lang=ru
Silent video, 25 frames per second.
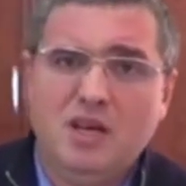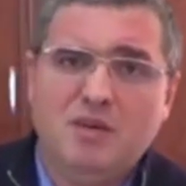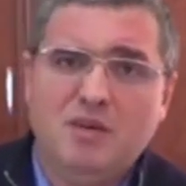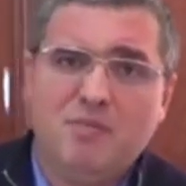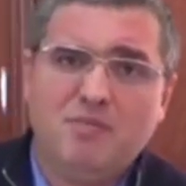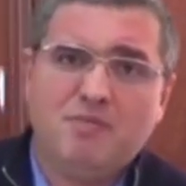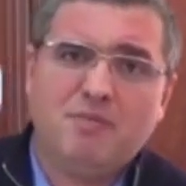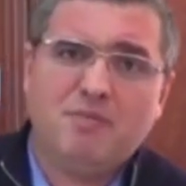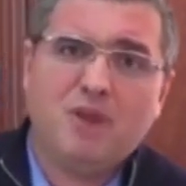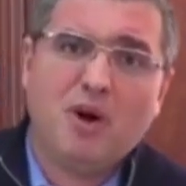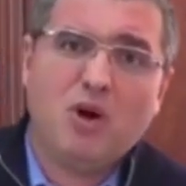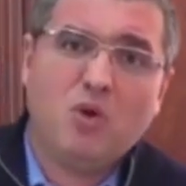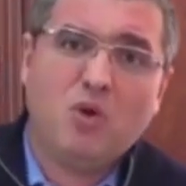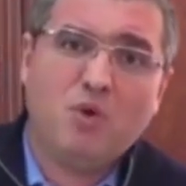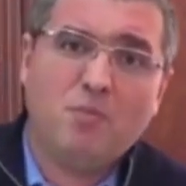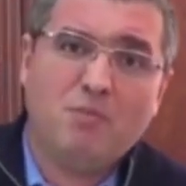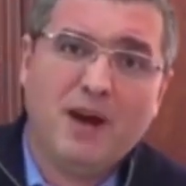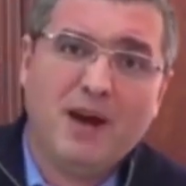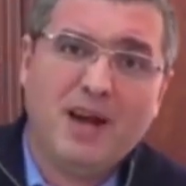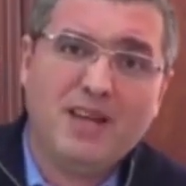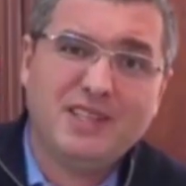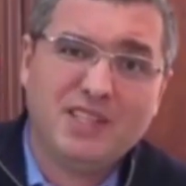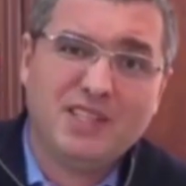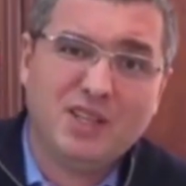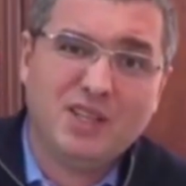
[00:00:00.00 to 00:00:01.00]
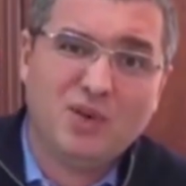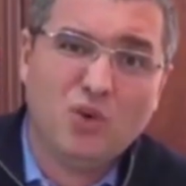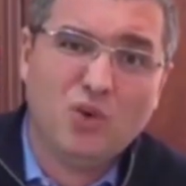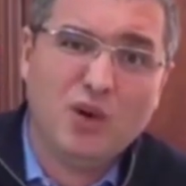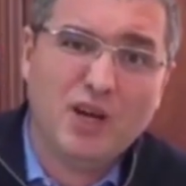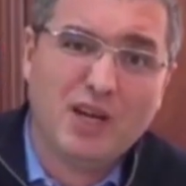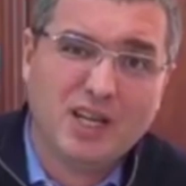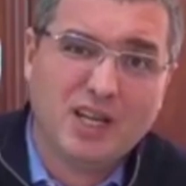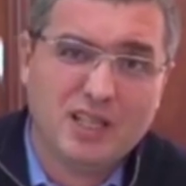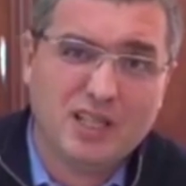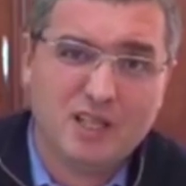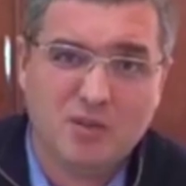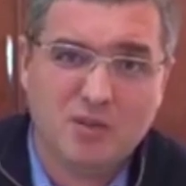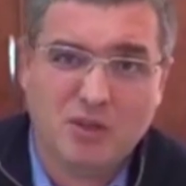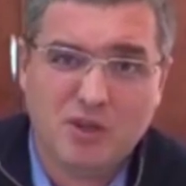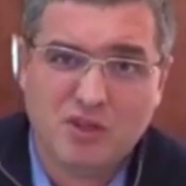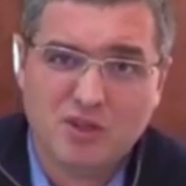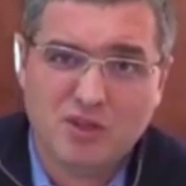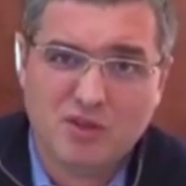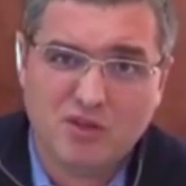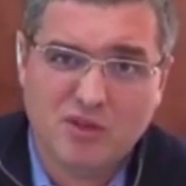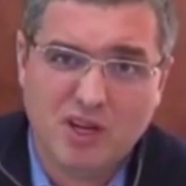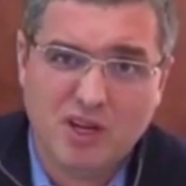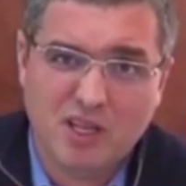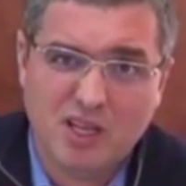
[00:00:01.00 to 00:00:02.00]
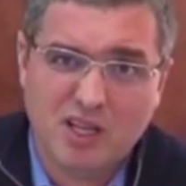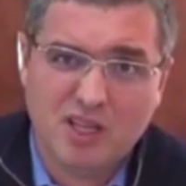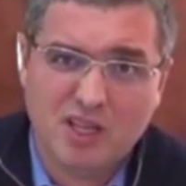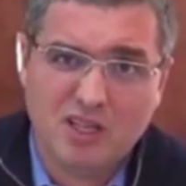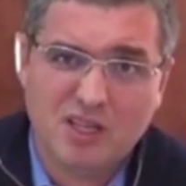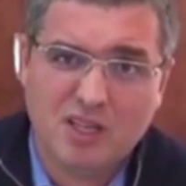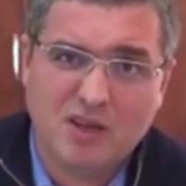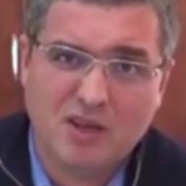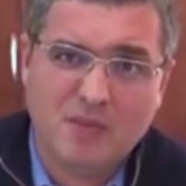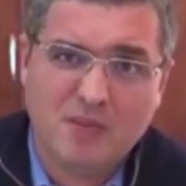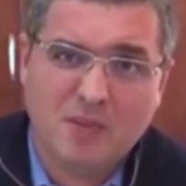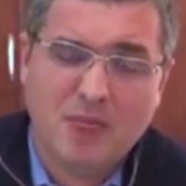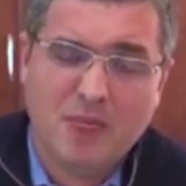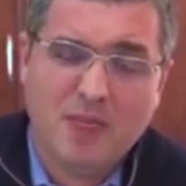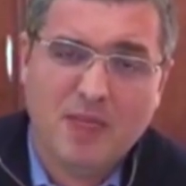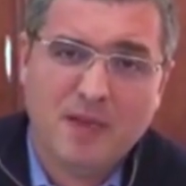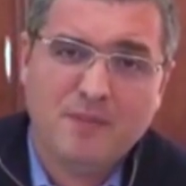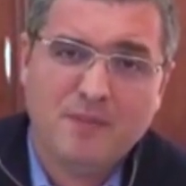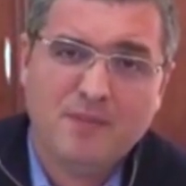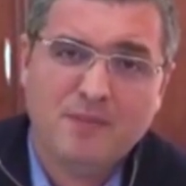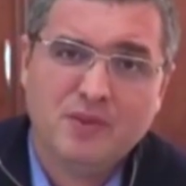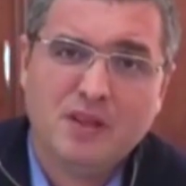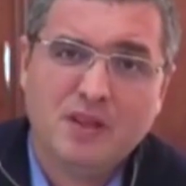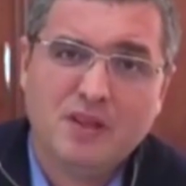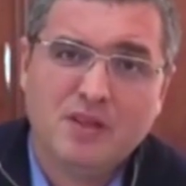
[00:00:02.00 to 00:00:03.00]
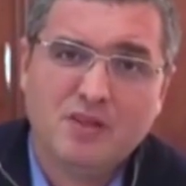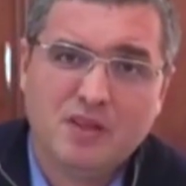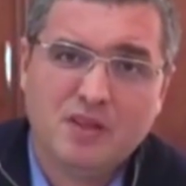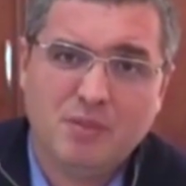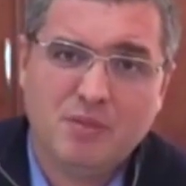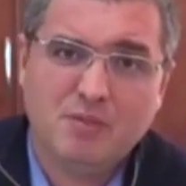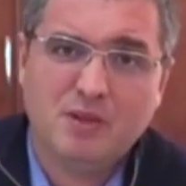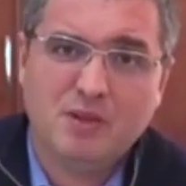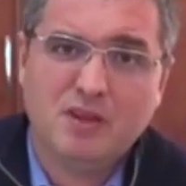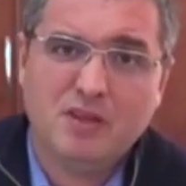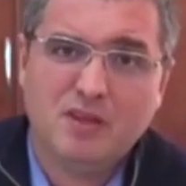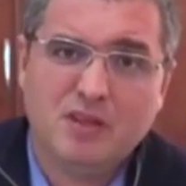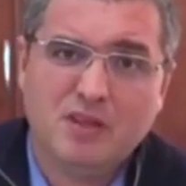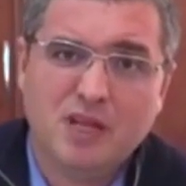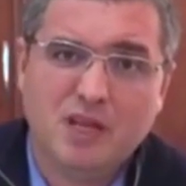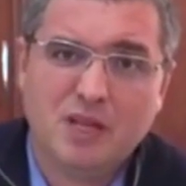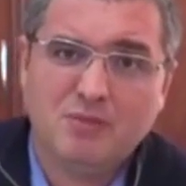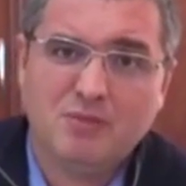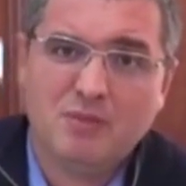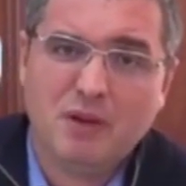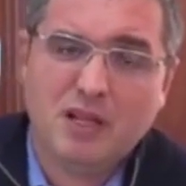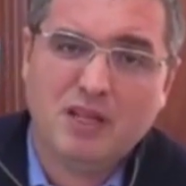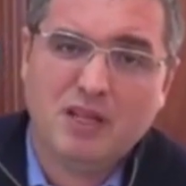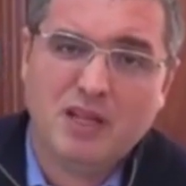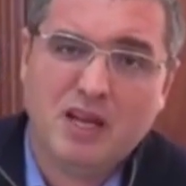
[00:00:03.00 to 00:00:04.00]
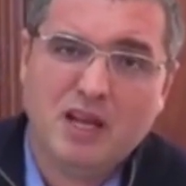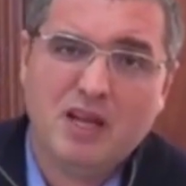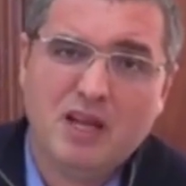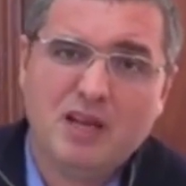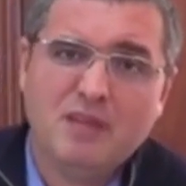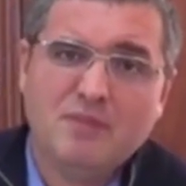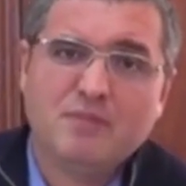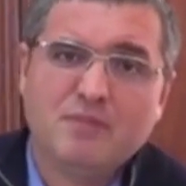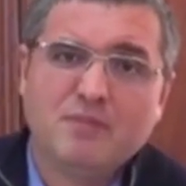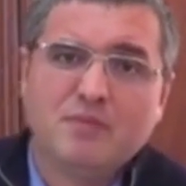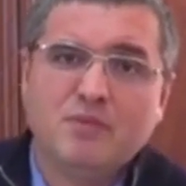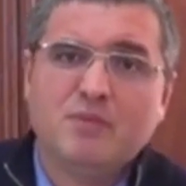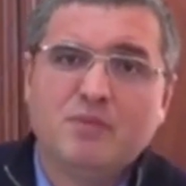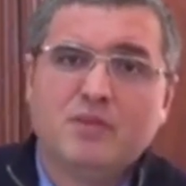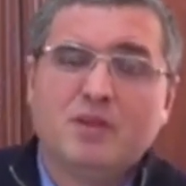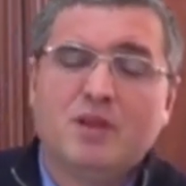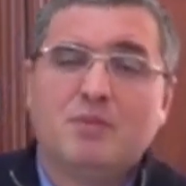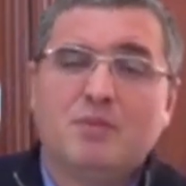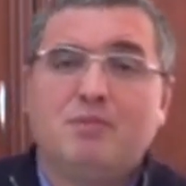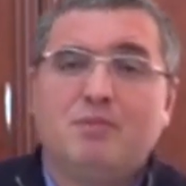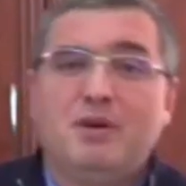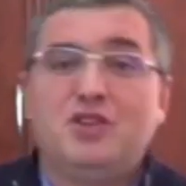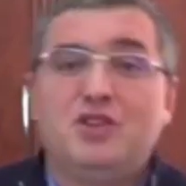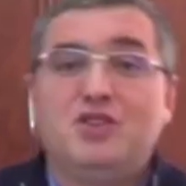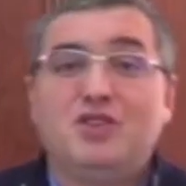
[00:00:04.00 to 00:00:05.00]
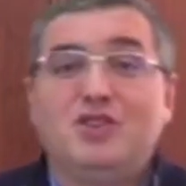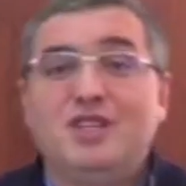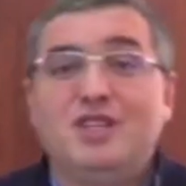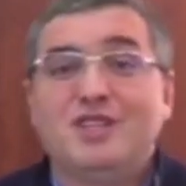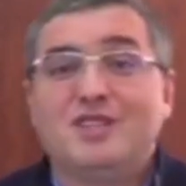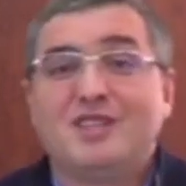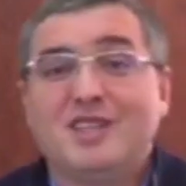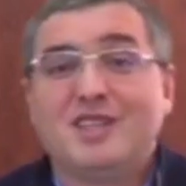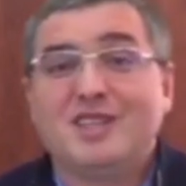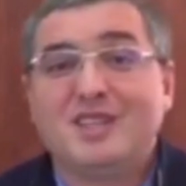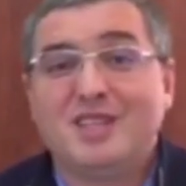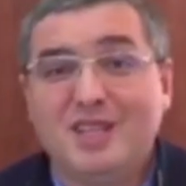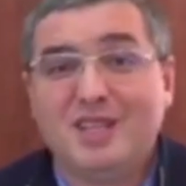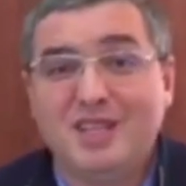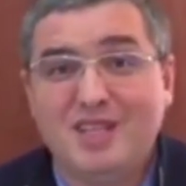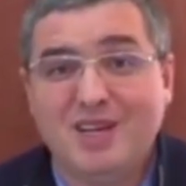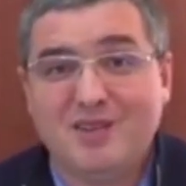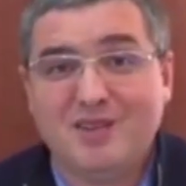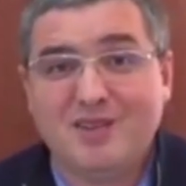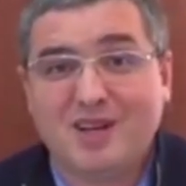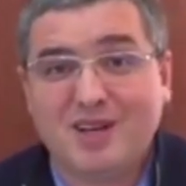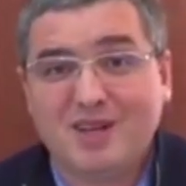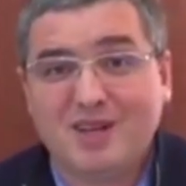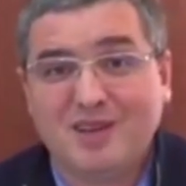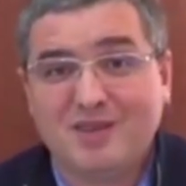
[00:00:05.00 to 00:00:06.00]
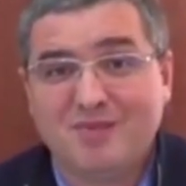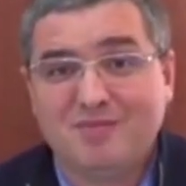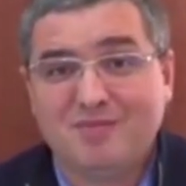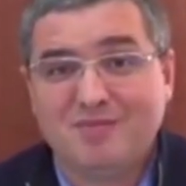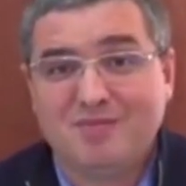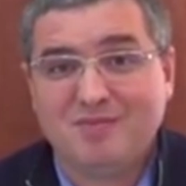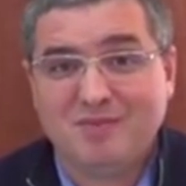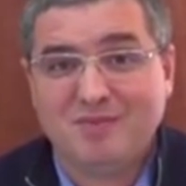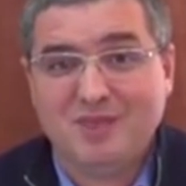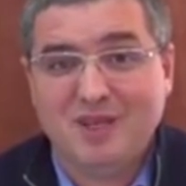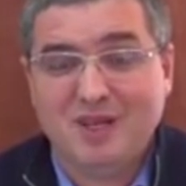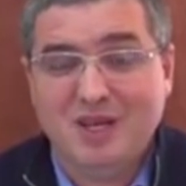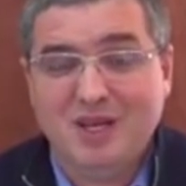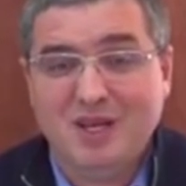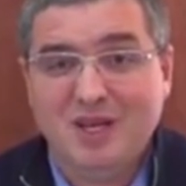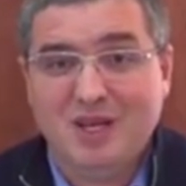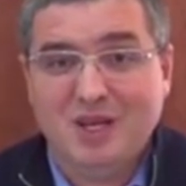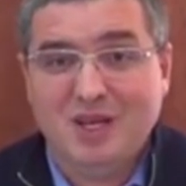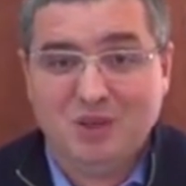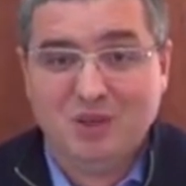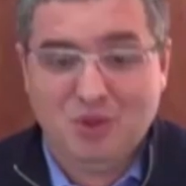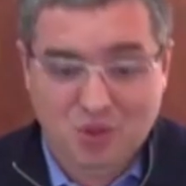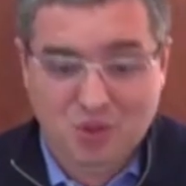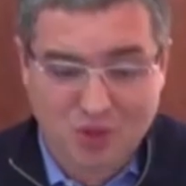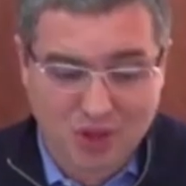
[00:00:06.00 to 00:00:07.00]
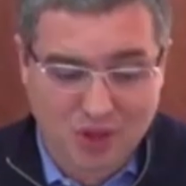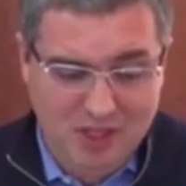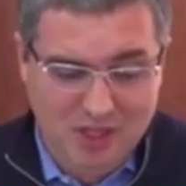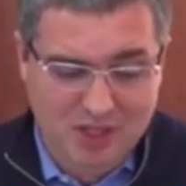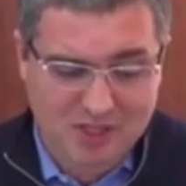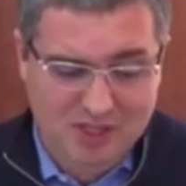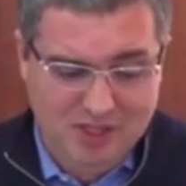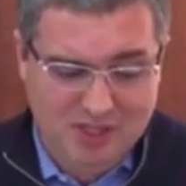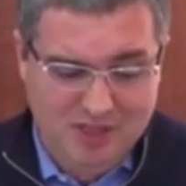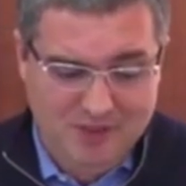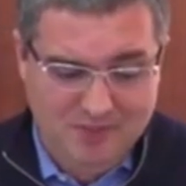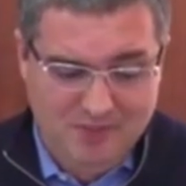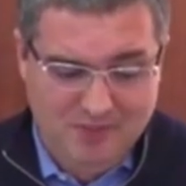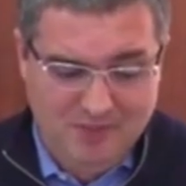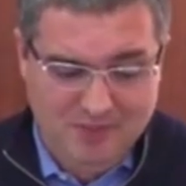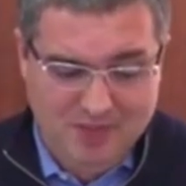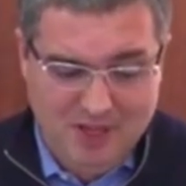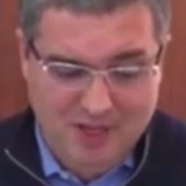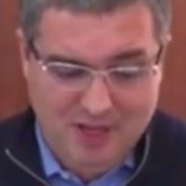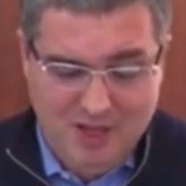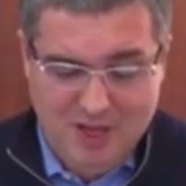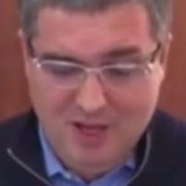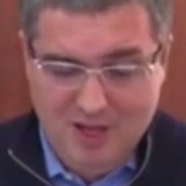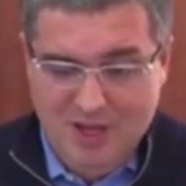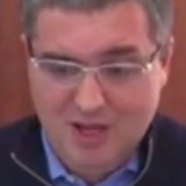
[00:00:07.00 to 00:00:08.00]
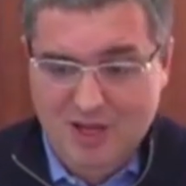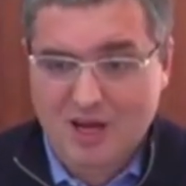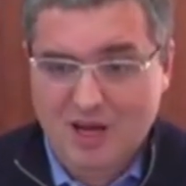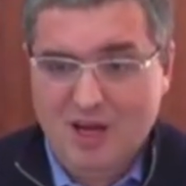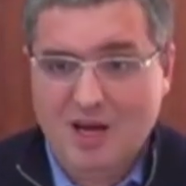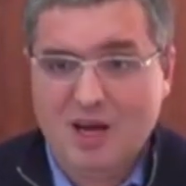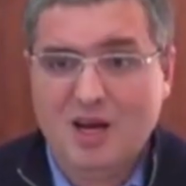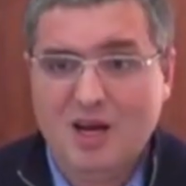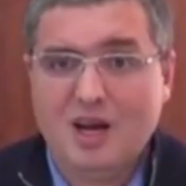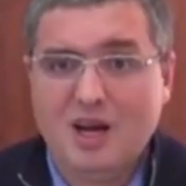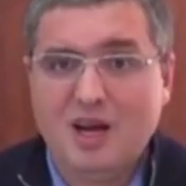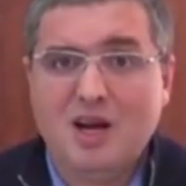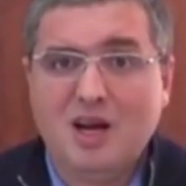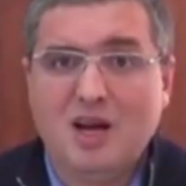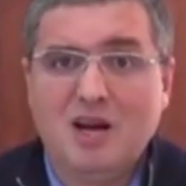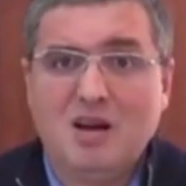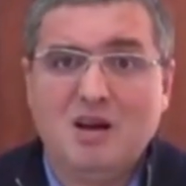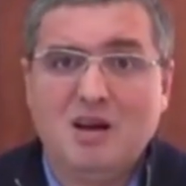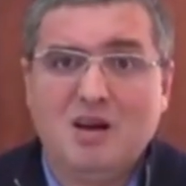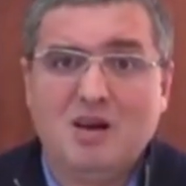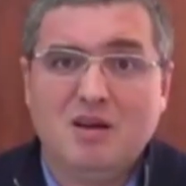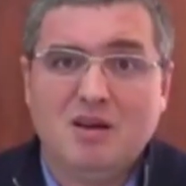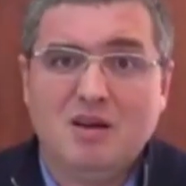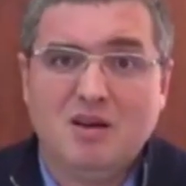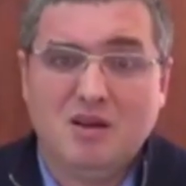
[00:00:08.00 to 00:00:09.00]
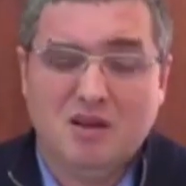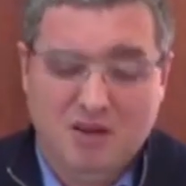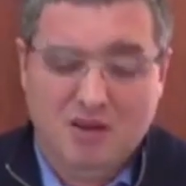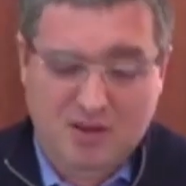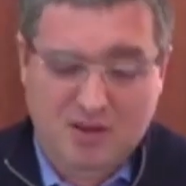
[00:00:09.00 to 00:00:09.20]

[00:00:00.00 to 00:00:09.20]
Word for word: и покупать их у экономического агента за 55 лей почти за 3 евро. То есть, э,